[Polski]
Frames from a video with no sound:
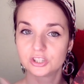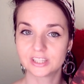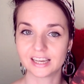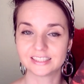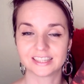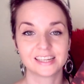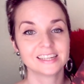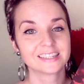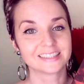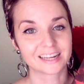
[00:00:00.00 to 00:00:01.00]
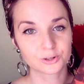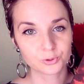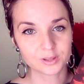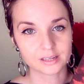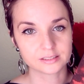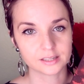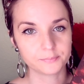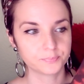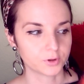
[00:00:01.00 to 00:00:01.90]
Czytajcie, zaglądajcie.